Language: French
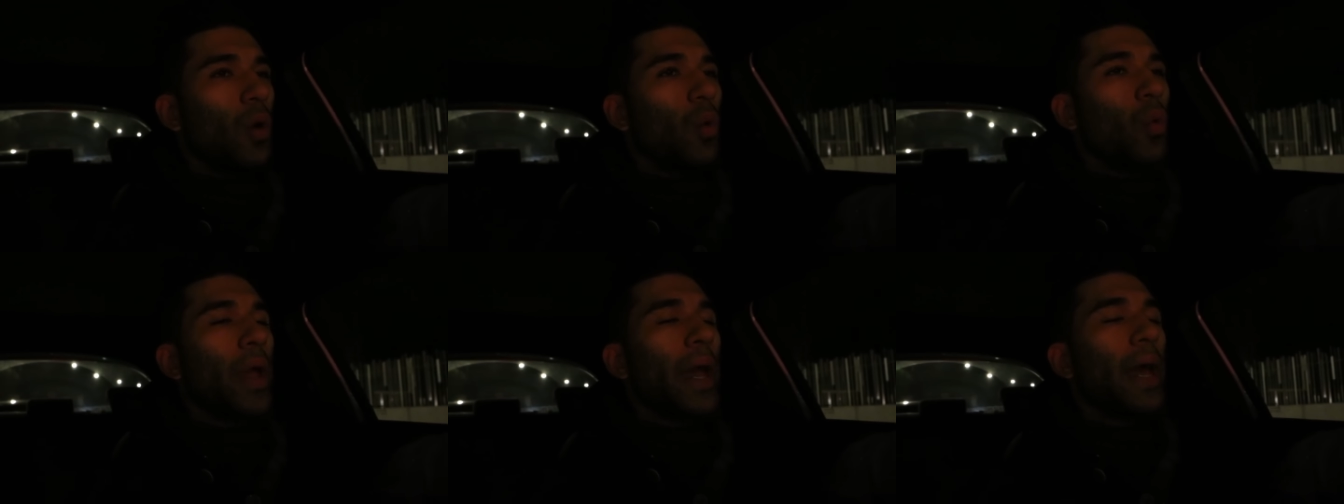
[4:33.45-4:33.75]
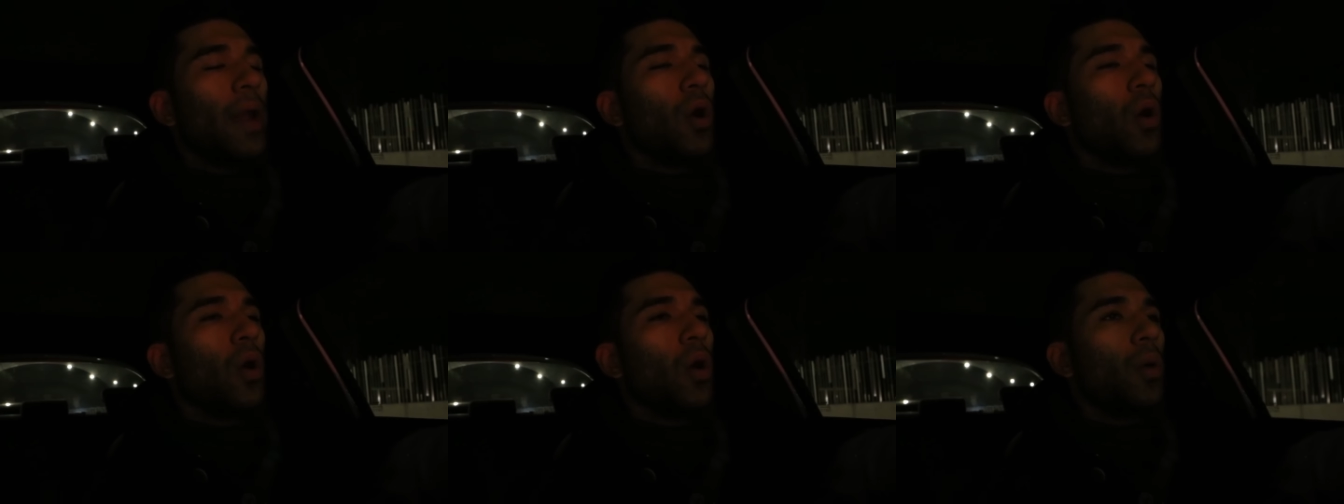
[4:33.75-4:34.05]
Oui,
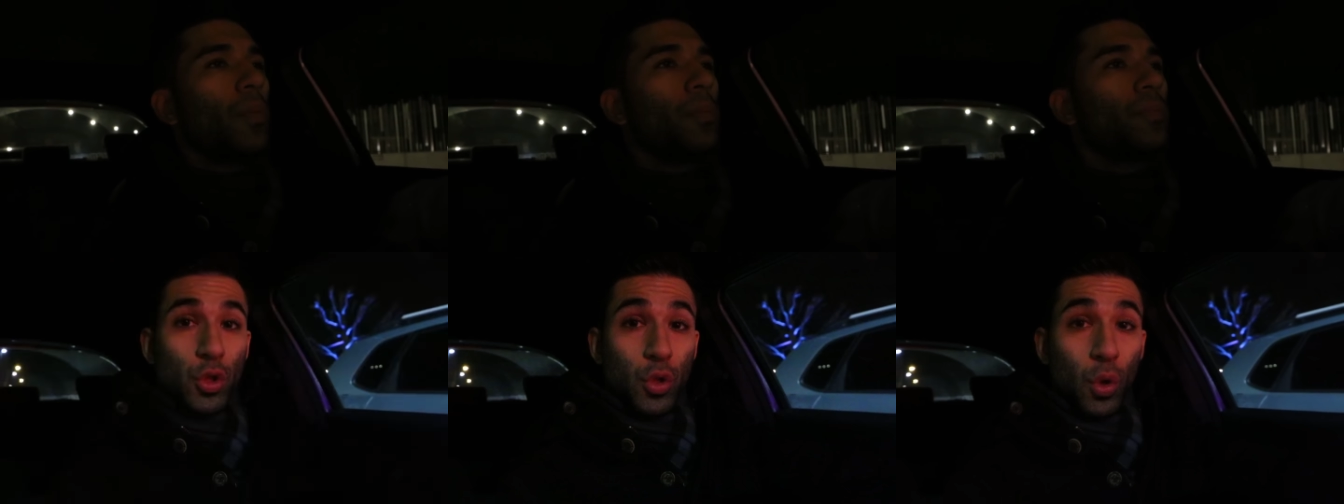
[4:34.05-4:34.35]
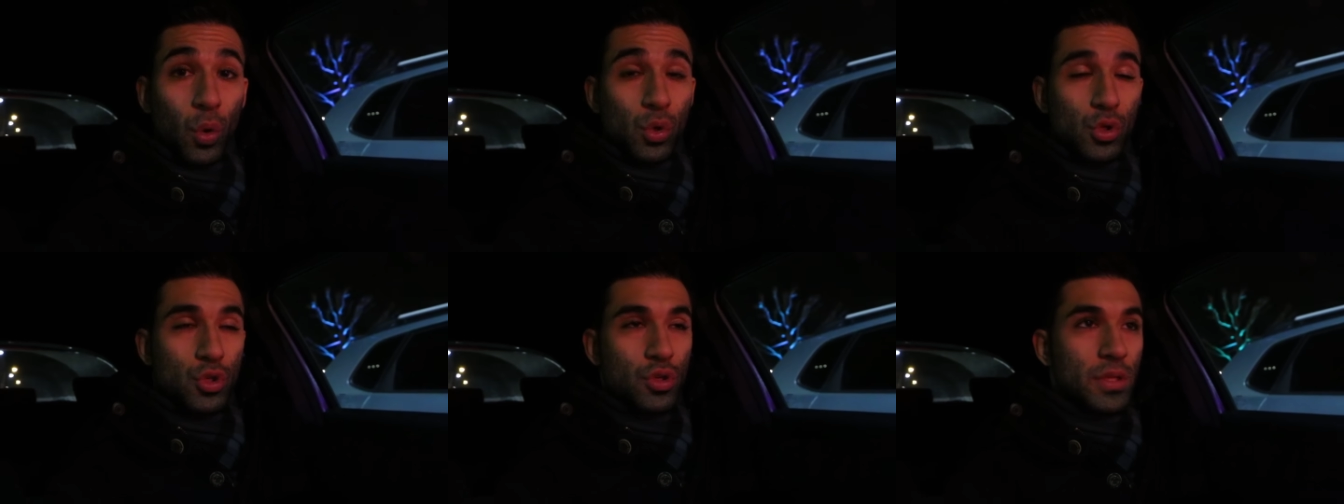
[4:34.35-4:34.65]
allô
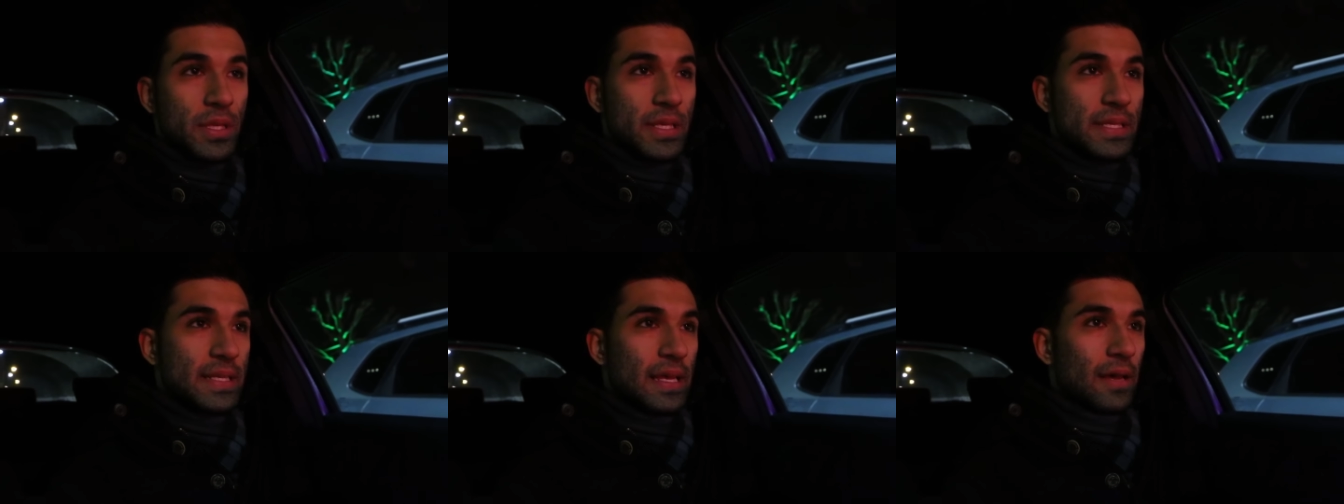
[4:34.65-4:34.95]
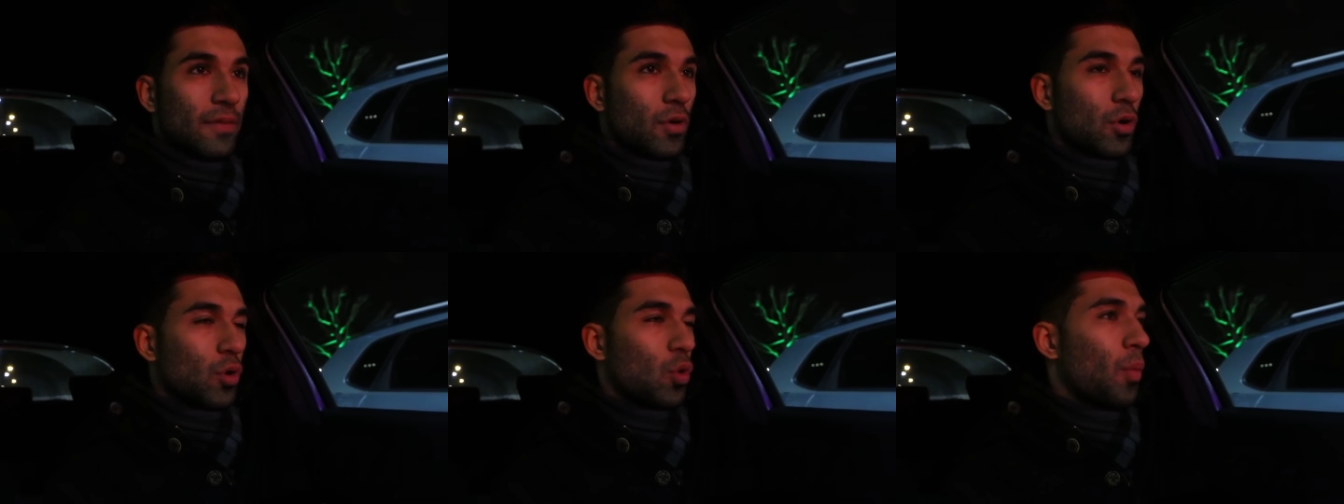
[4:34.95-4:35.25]
Donc, je disais
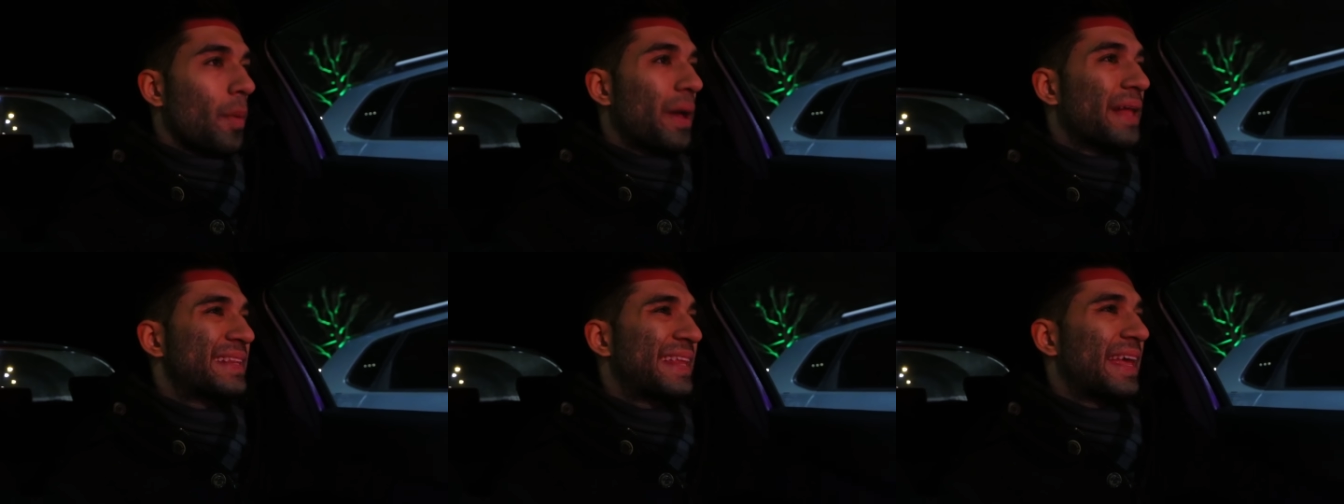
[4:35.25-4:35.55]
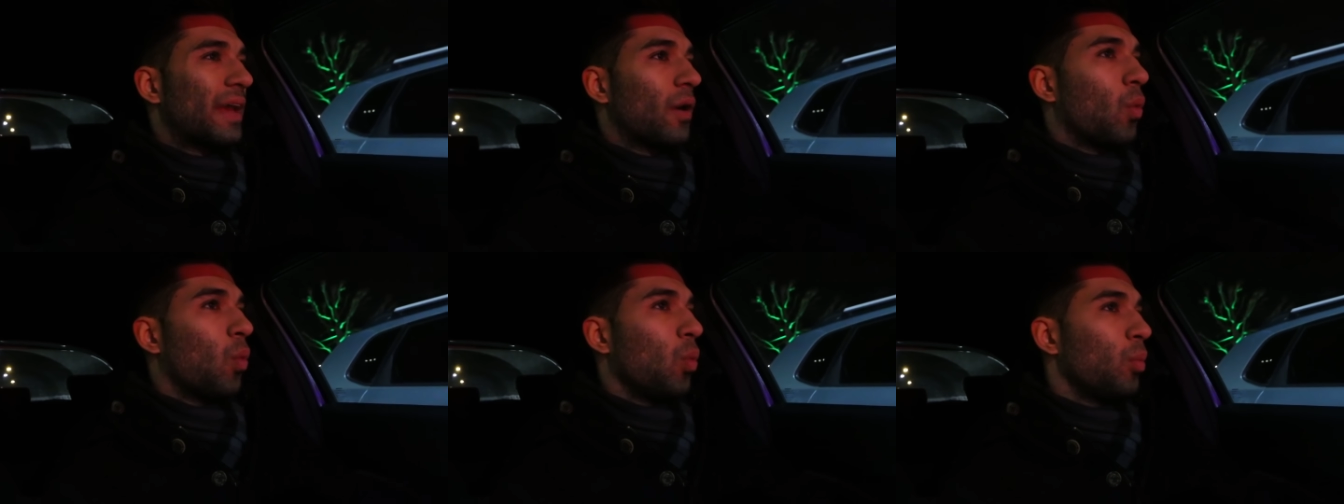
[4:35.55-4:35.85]
avant qu'on
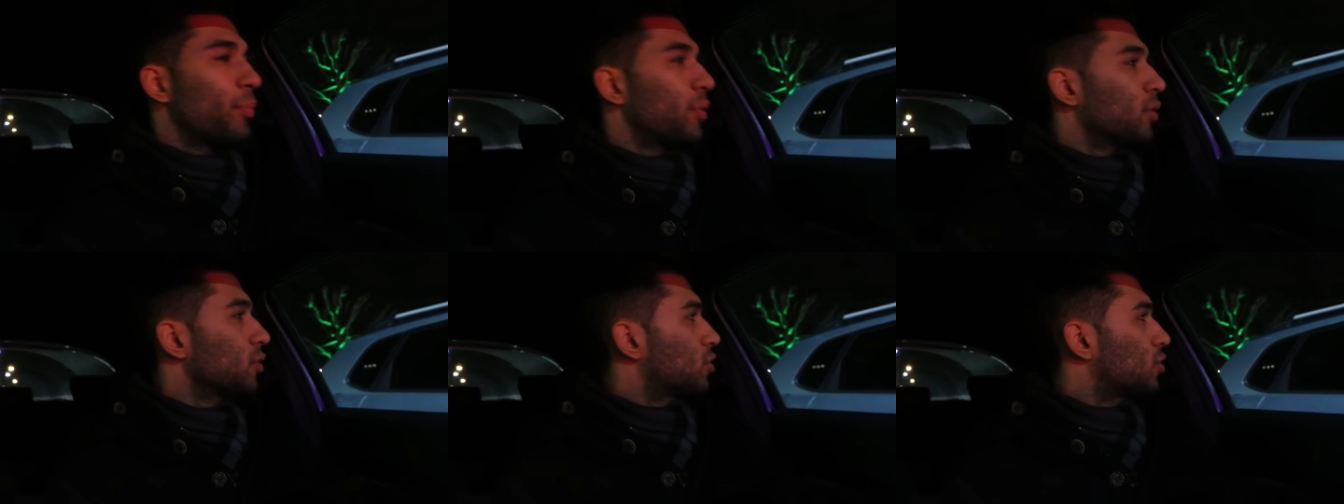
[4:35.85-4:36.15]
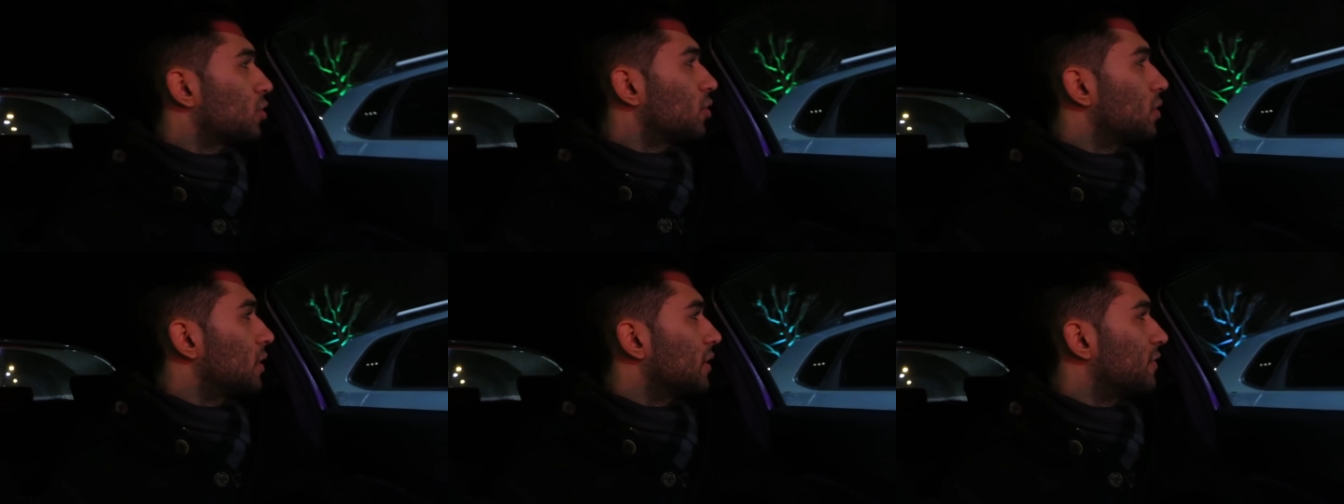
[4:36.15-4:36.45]
m'interrompe que,